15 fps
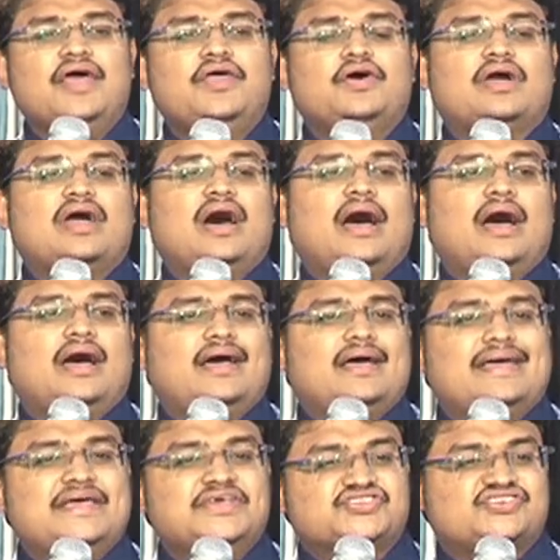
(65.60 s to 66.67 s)
ఆ యొక్క
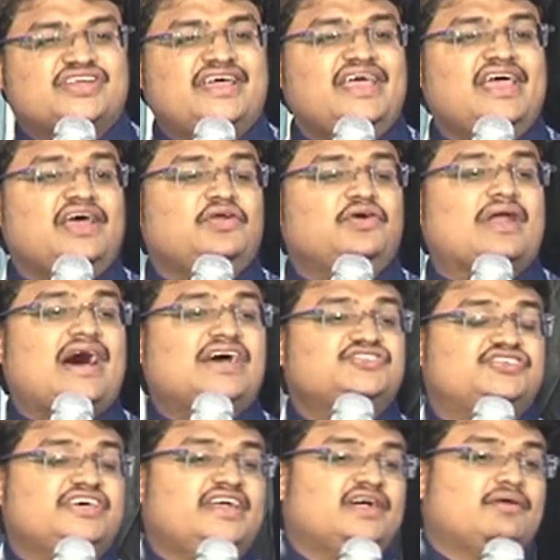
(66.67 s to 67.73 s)
ఇజ్రాయేలు
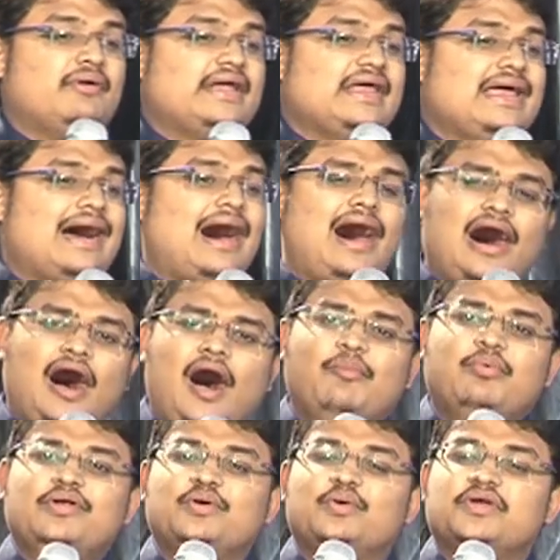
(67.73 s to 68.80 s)
రాజు అయినటువంటి
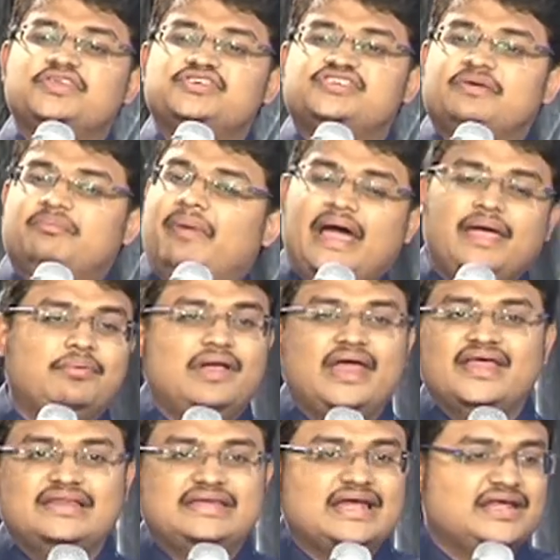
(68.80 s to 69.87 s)
ఆహాబును గురించి బైబుల్
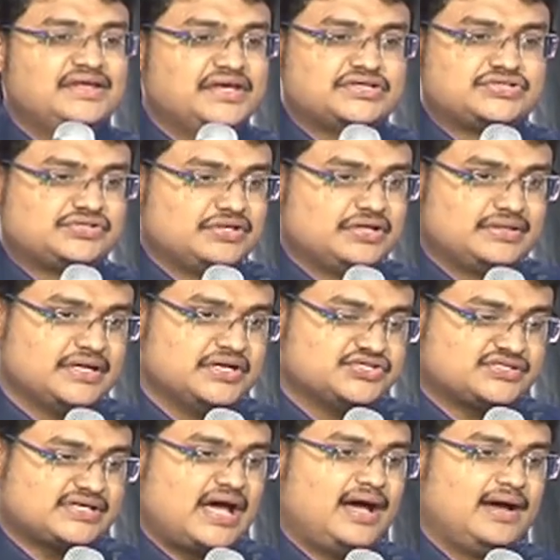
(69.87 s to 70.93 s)
ఏం తెలియజేస్తుందో
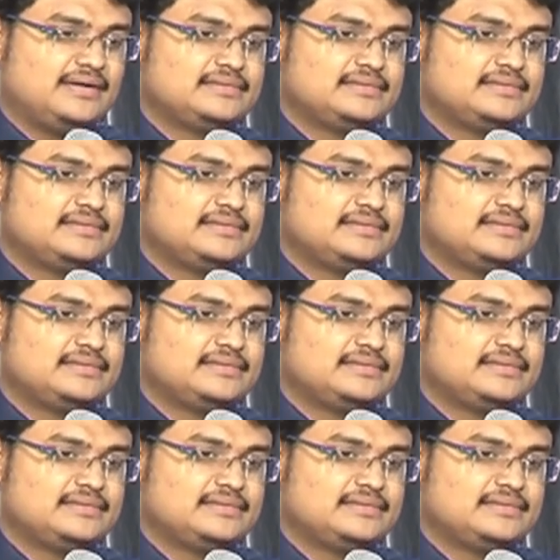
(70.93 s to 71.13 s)
తెలుసా